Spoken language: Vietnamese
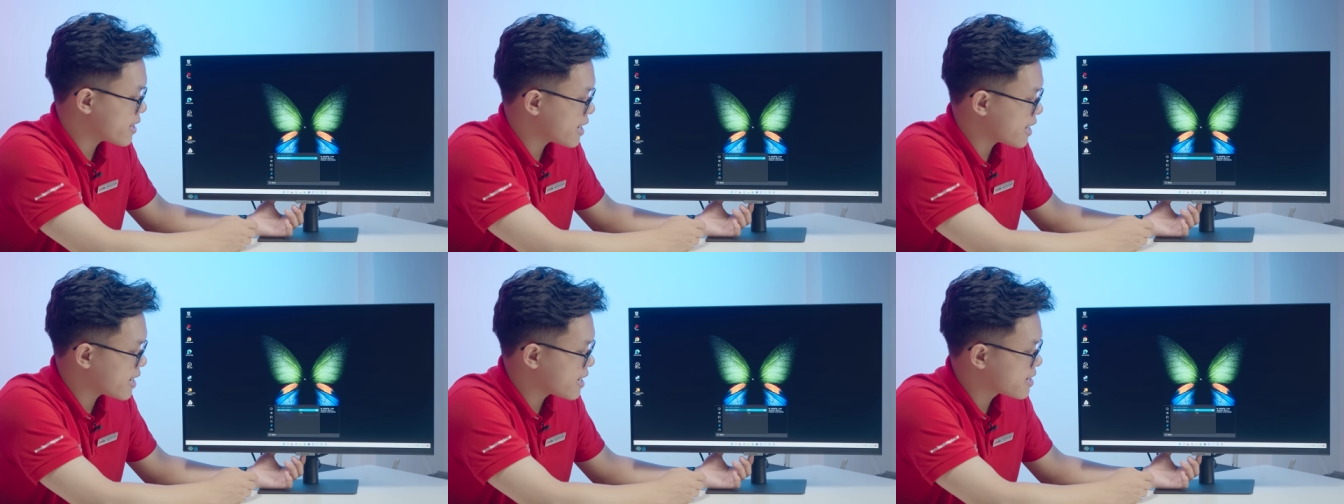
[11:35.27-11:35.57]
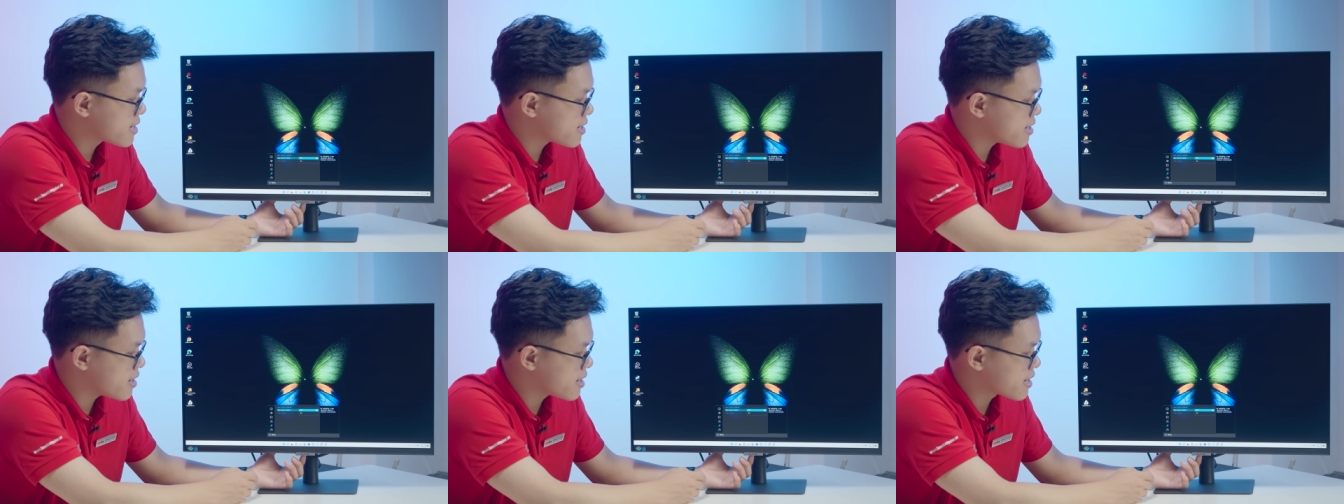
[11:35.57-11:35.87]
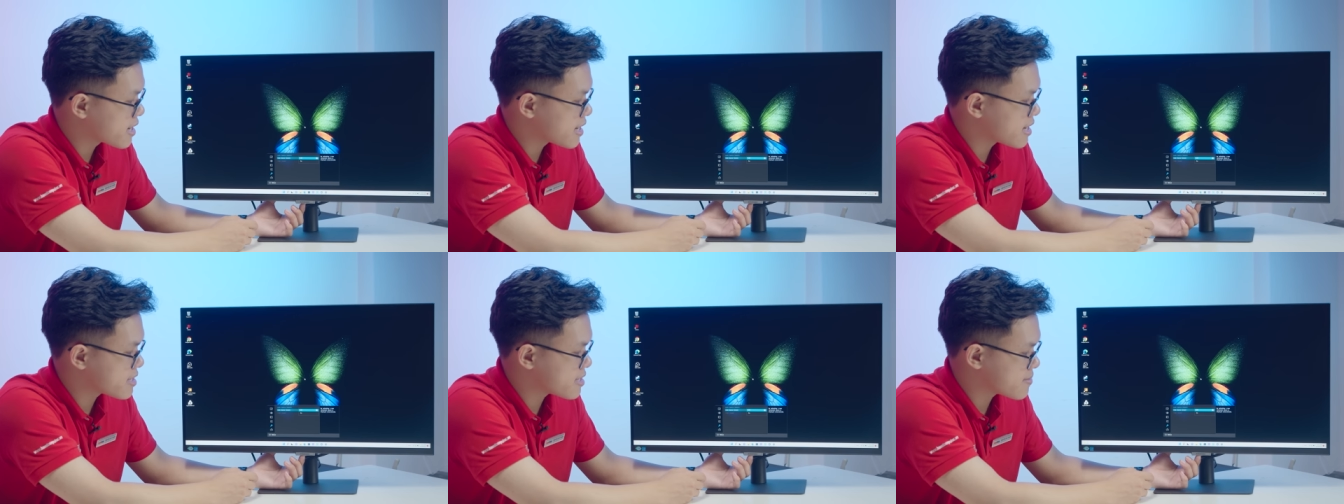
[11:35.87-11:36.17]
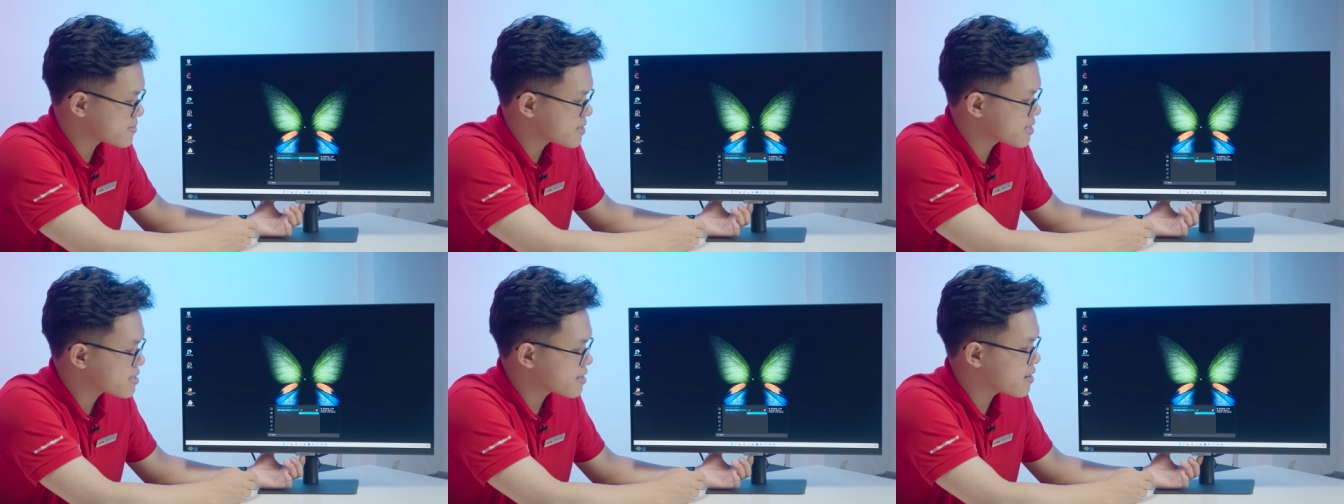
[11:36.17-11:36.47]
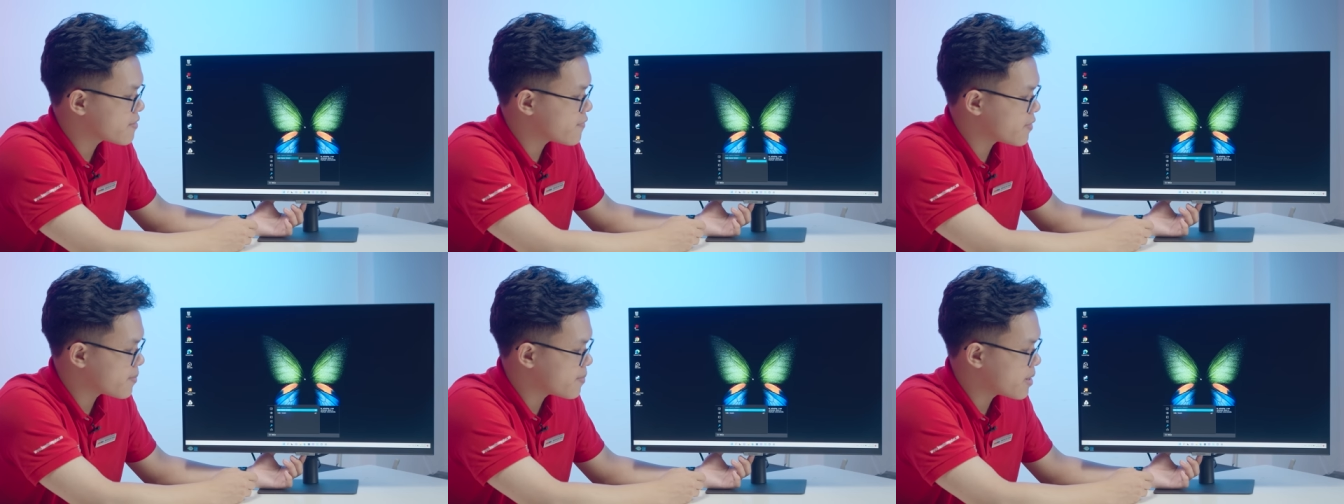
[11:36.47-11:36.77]
này. Đấy, cái này thì chắc chắn
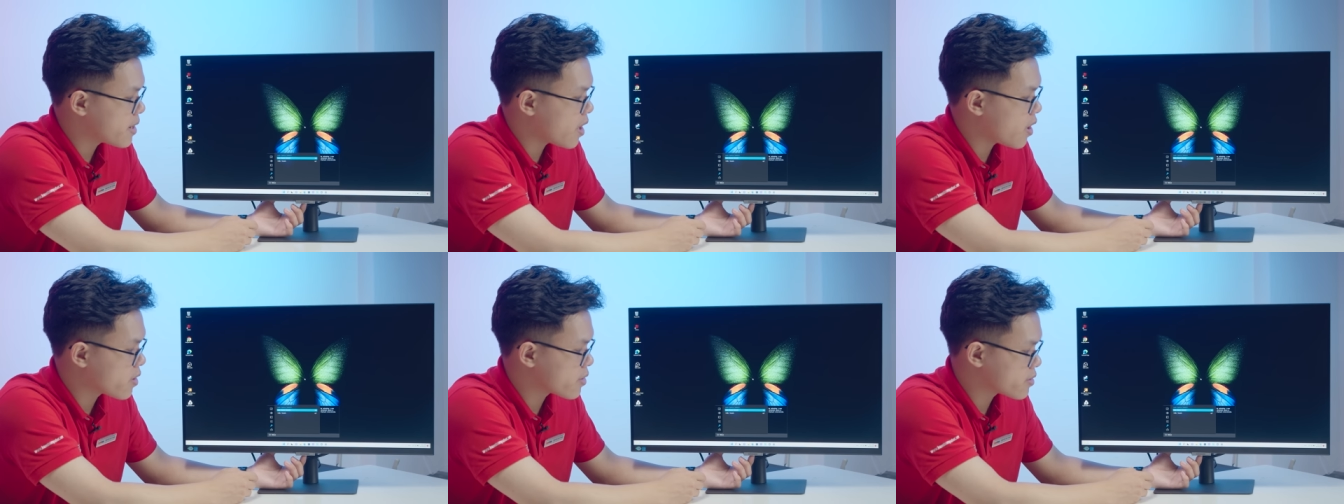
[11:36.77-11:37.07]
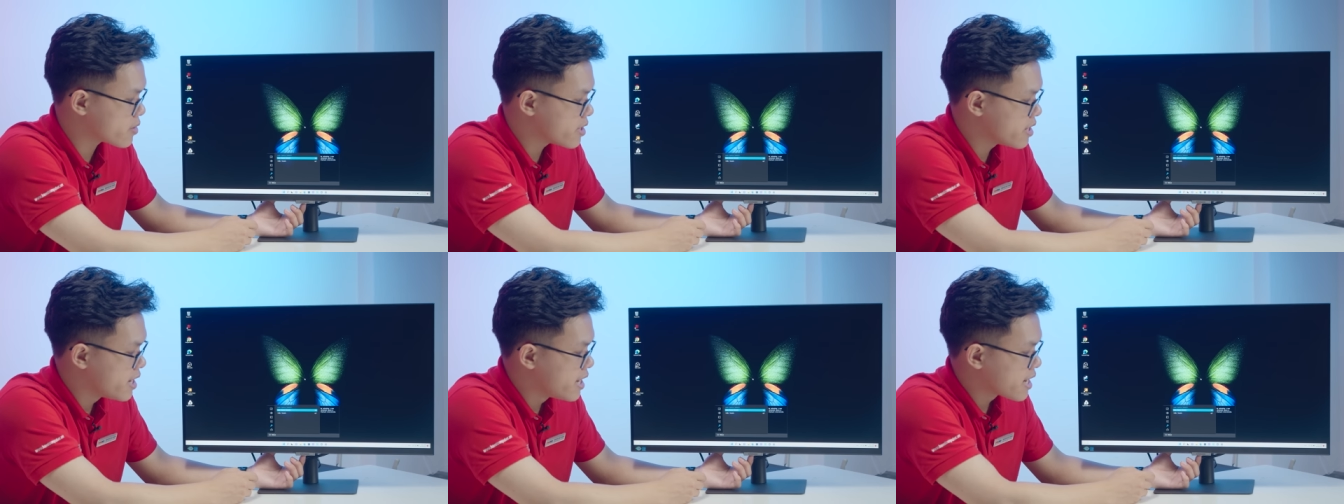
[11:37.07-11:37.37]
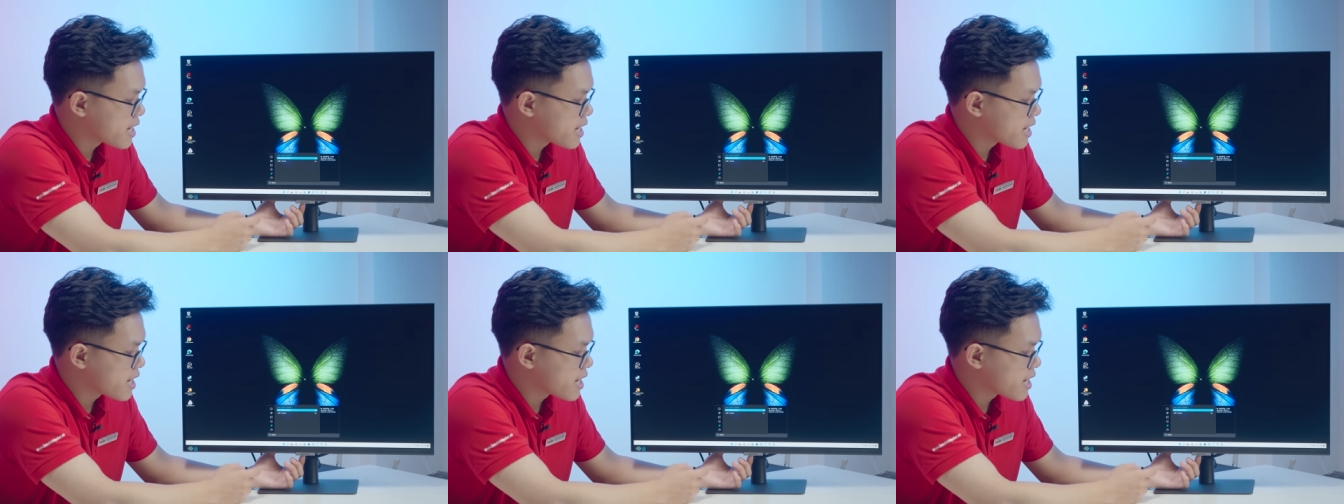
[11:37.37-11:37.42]
là phải bật on rồi.